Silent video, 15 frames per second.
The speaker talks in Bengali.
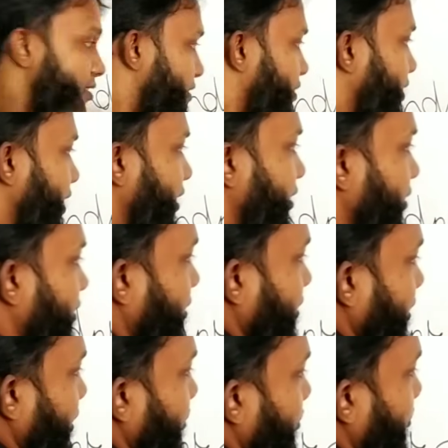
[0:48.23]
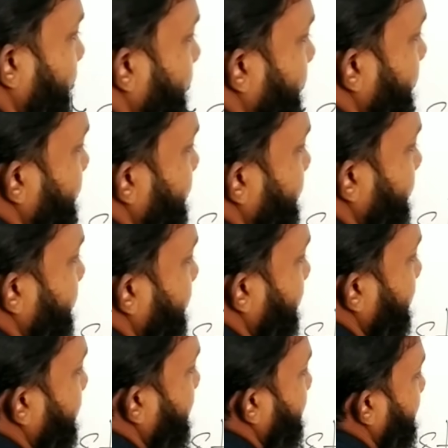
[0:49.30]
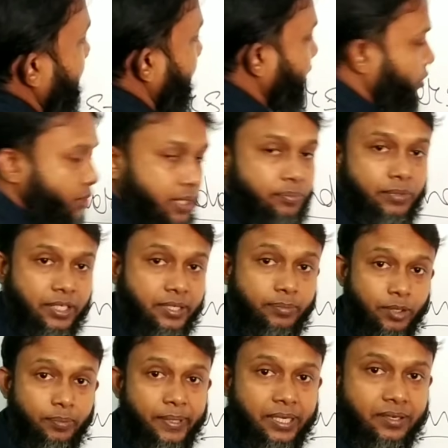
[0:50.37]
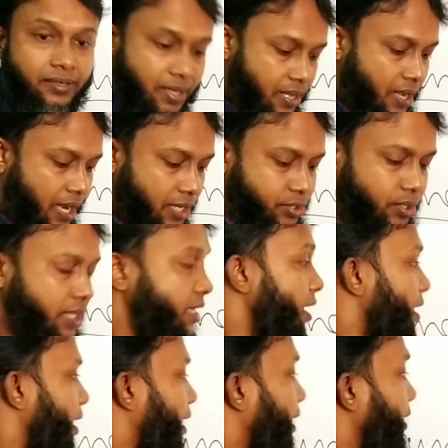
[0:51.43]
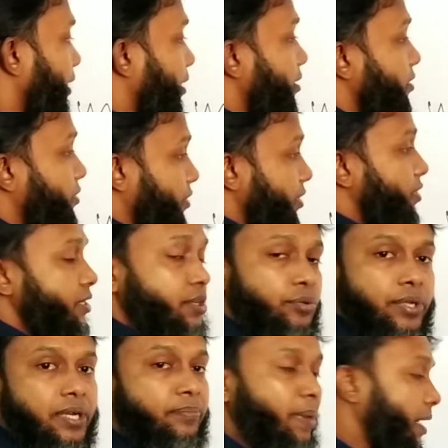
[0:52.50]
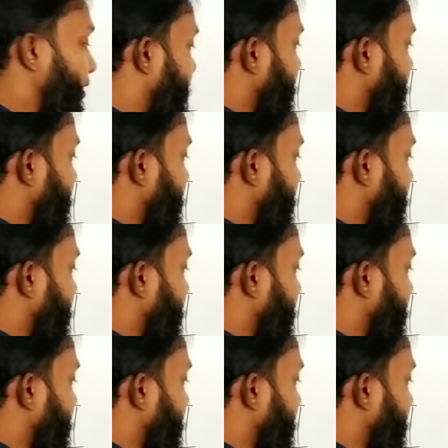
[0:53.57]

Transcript: আন্ডারস্ট্যান্ড ইউ এটু এটা বলবেন আসলে আই আন্ডারস্ট্যান্ড ইউ এর মানে